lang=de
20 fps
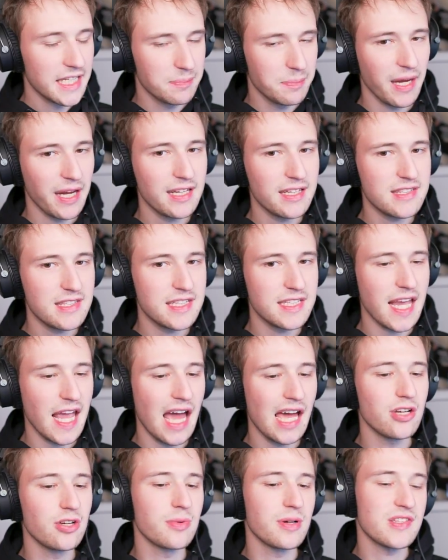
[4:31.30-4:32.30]
Ich bringe es nicht
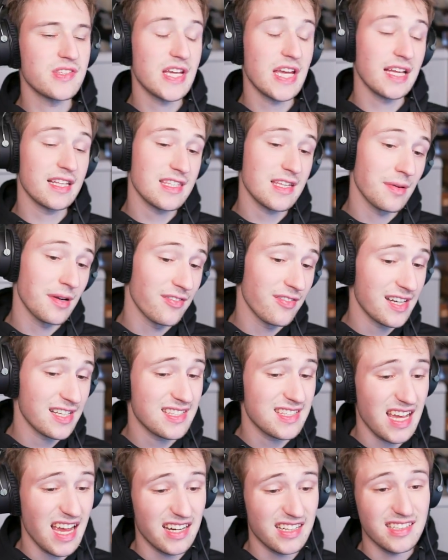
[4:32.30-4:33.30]
gerne übers Herz, aber
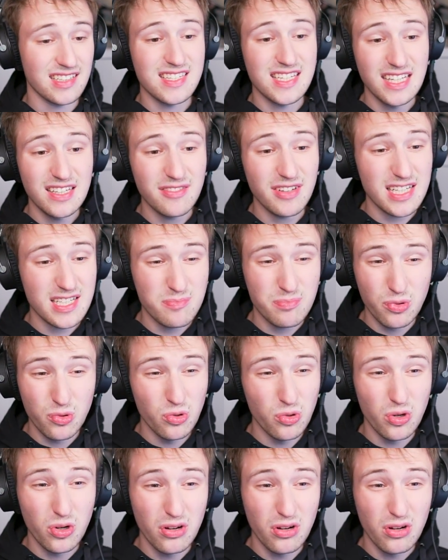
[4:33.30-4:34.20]
was sagt das Hinweisbuch?